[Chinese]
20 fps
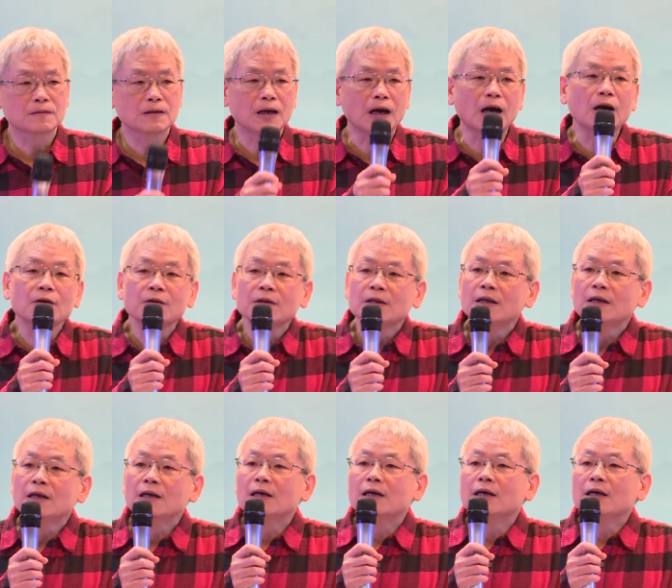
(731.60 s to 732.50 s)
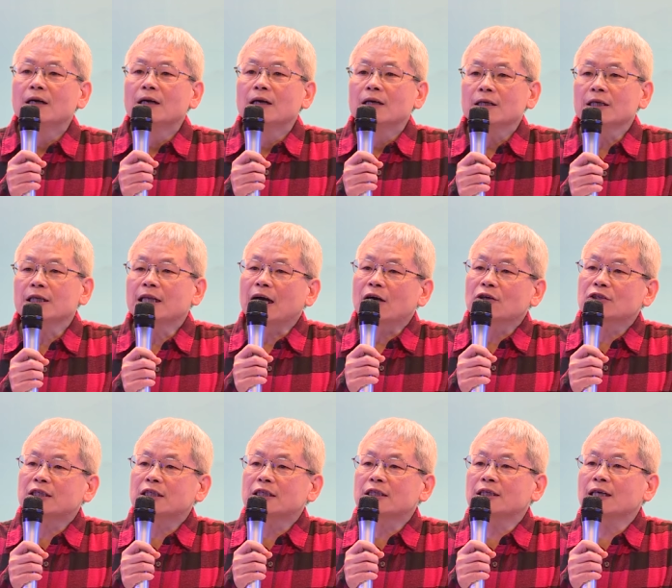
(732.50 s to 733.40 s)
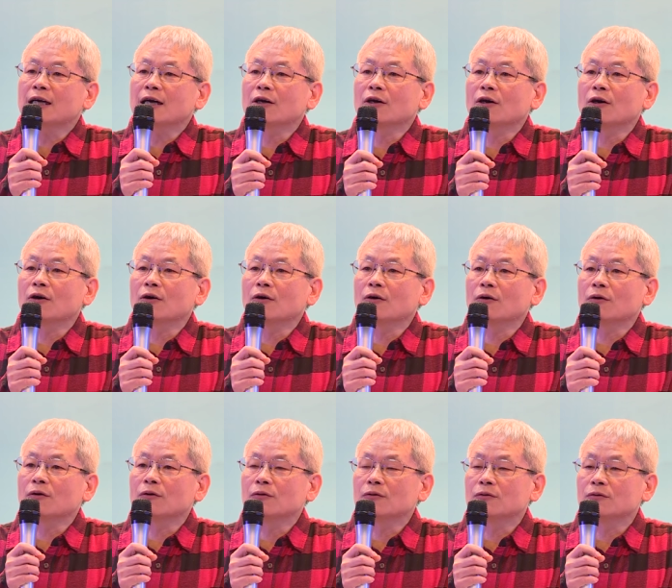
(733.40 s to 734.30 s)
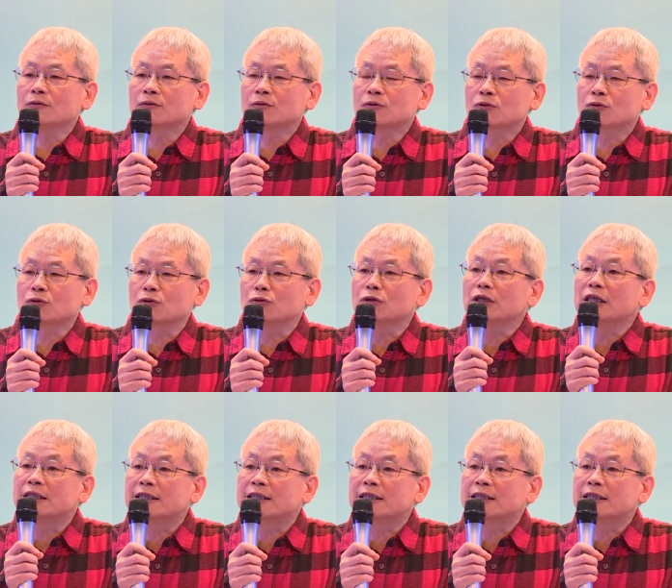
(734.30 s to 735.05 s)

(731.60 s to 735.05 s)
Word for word: 好，医疗是要处理